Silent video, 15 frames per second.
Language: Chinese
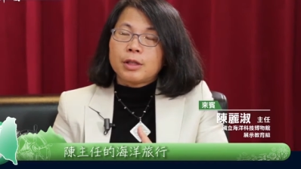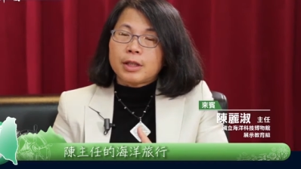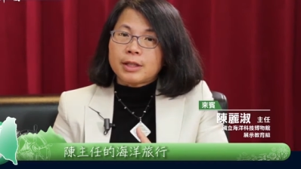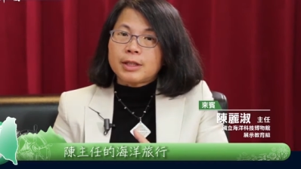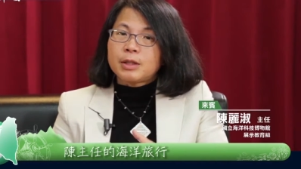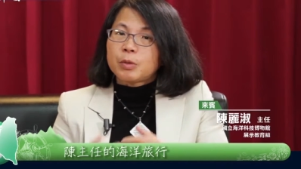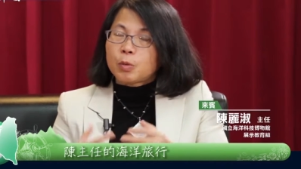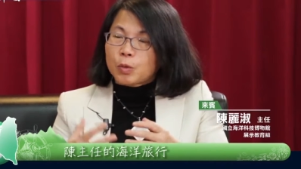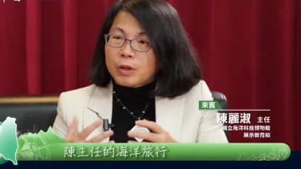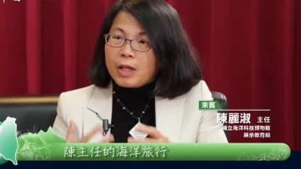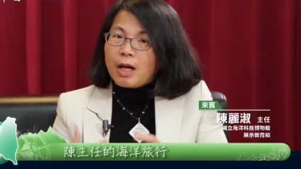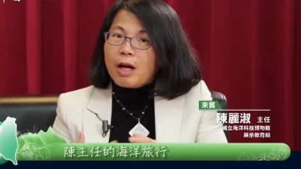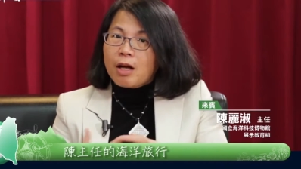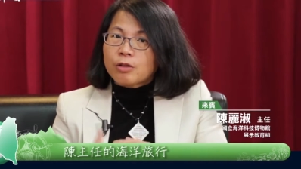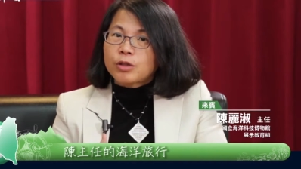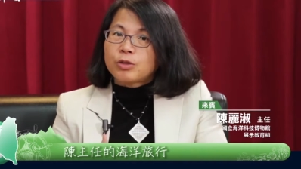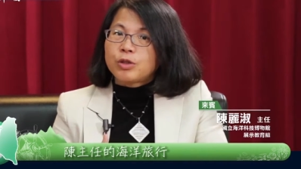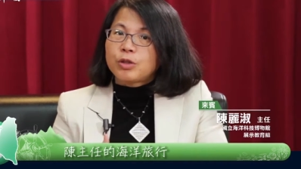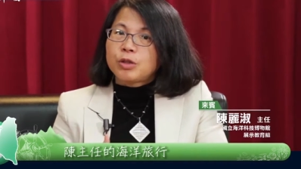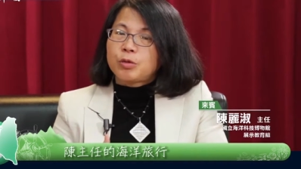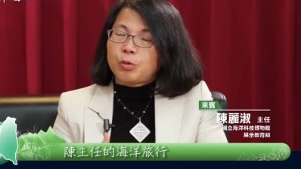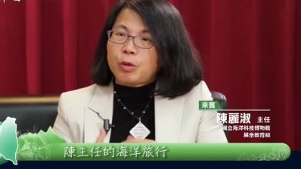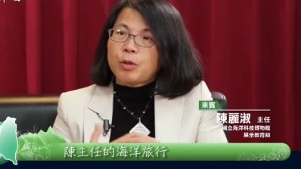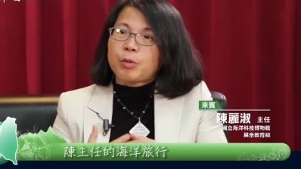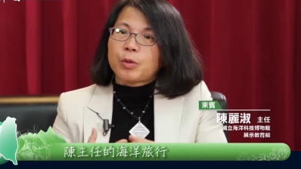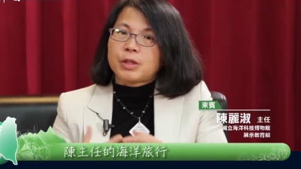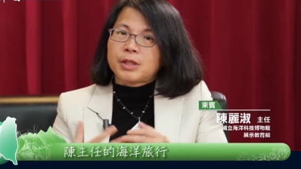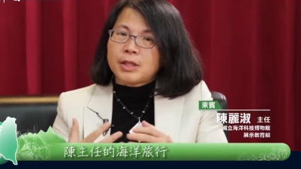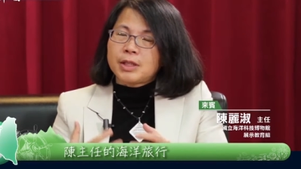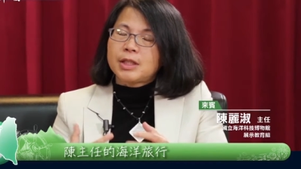可是我到澳洲去，对
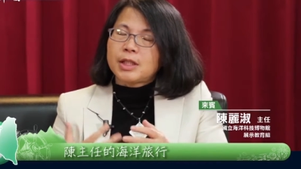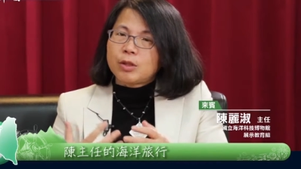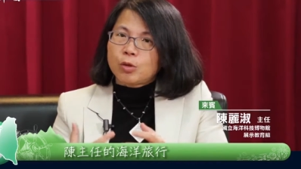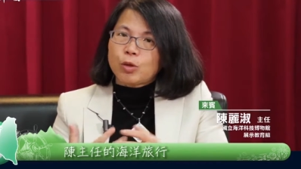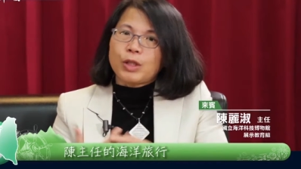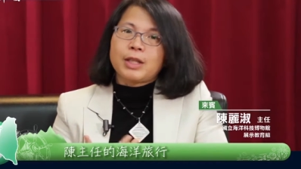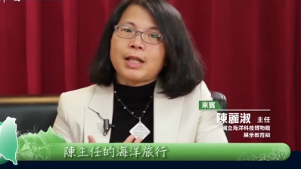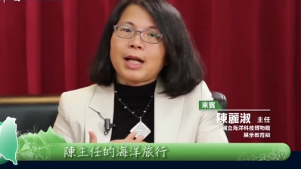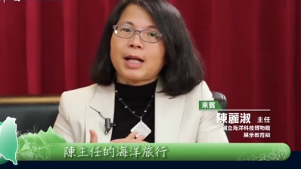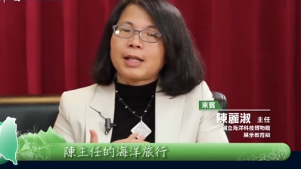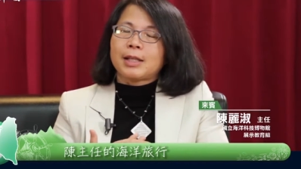我真正最大